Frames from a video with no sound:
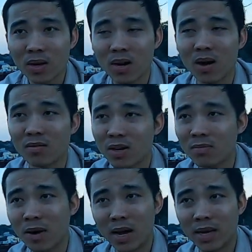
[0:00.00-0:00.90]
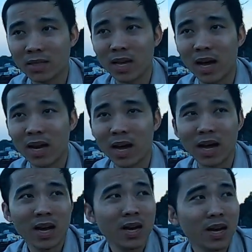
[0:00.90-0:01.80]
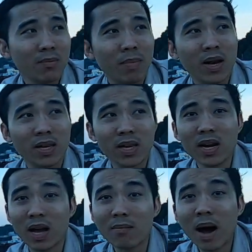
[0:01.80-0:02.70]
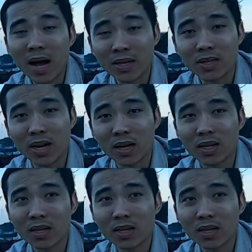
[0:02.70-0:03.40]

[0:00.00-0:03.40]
đơn nhưng mà hiện tại là mình với lại ba người nhật